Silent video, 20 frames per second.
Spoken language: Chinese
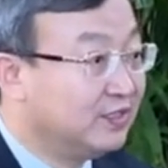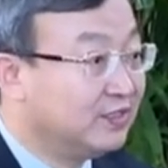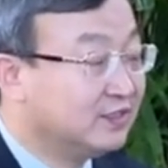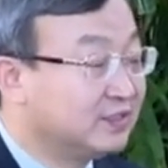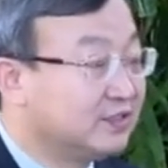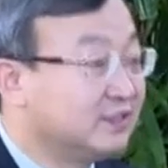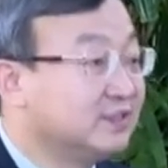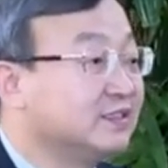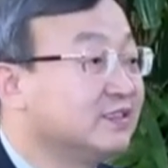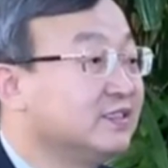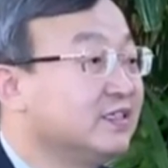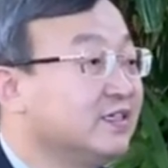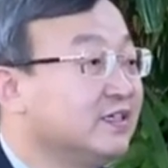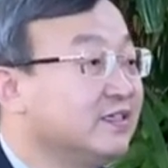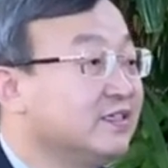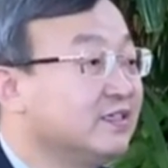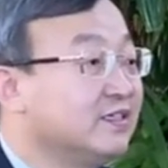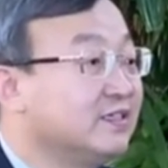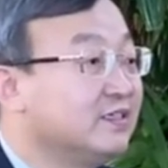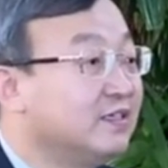使这个
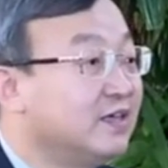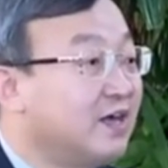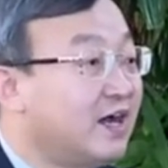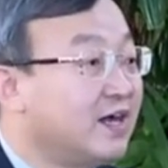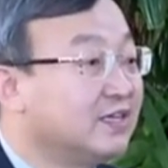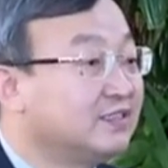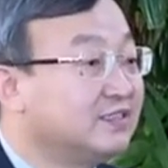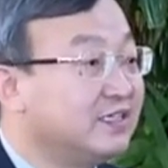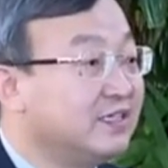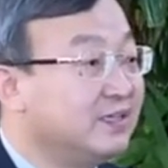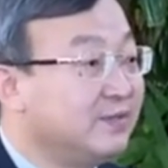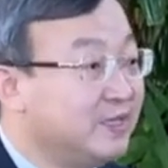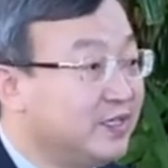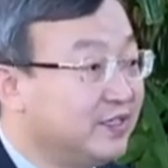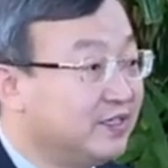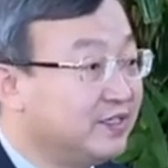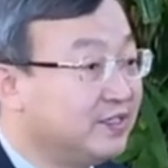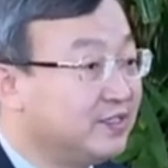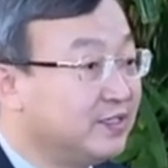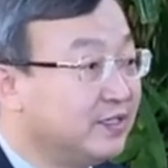
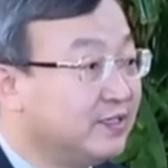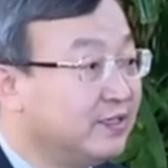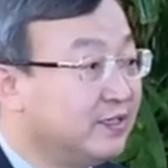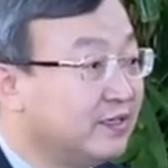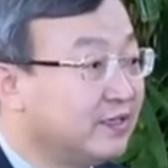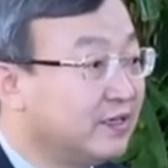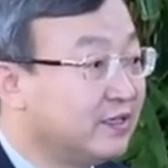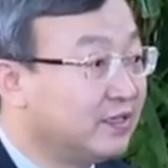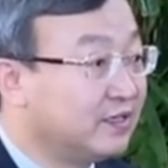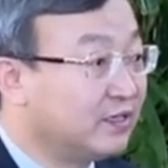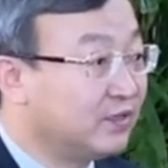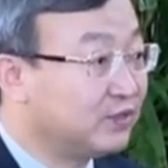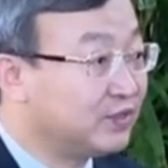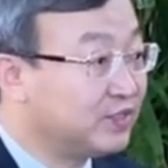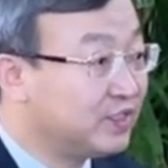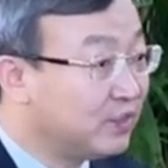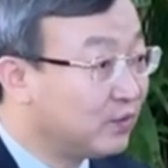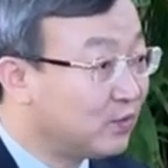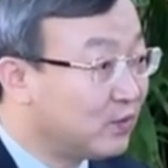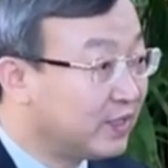RCEP 的协定能够
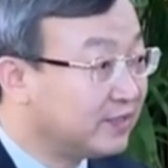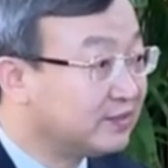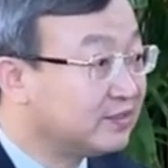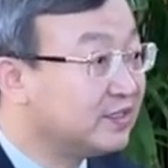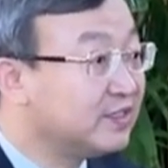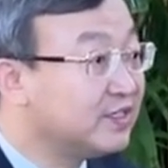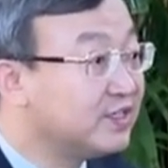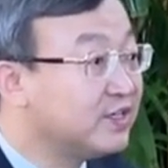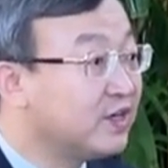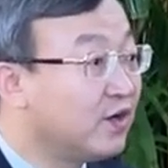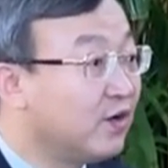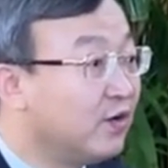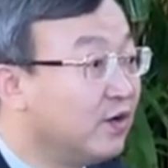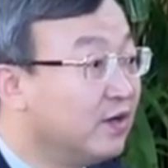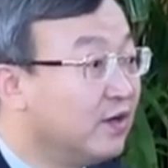尽快生效，